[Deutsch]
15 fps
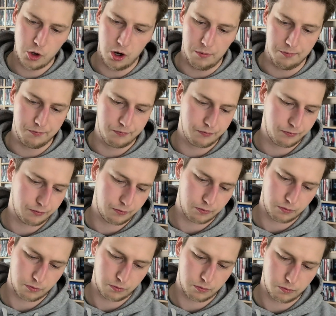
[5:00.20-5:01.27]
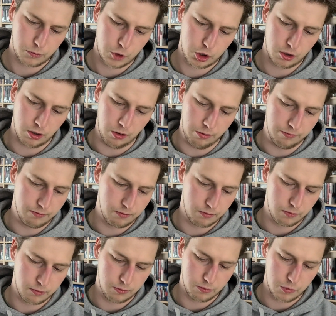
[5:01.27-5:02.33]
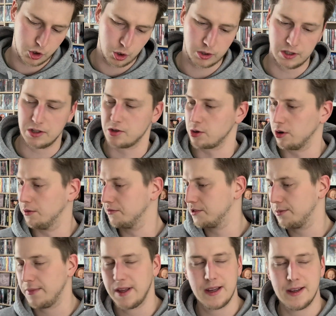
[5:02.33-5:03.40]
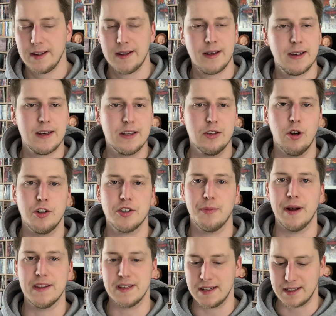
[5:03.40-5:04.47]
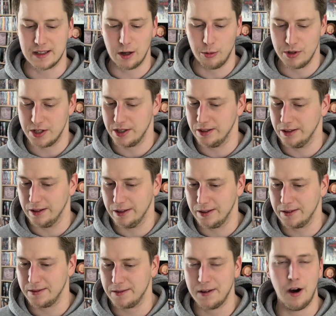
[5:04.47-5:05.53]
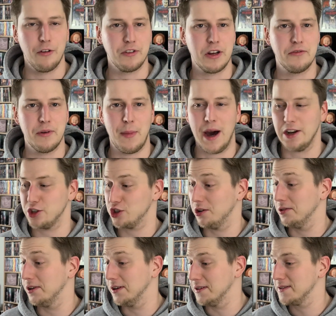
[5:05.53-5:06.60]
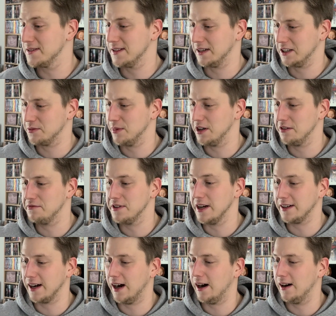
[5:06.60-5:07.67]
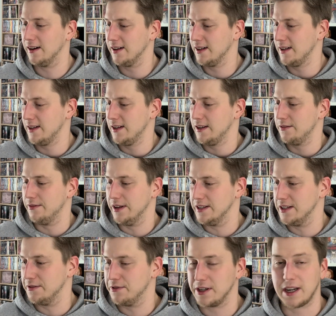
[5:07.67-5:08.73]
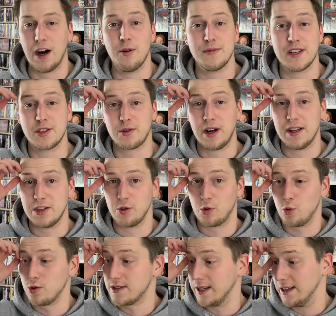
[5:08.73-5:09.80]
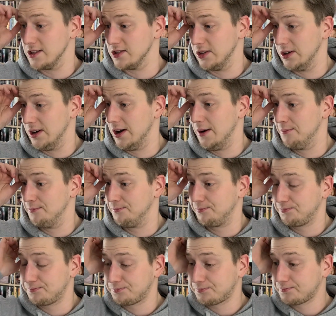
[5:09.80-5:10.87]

ja, genau. Zurück in die Zukunft. Sollte man sich, glaube ich, äh, auf jeden Fall mal anschauen, ne? sage ich mal, in 4K, wenn die 4K-Umsetzung halt so gut sein soll. Ähm,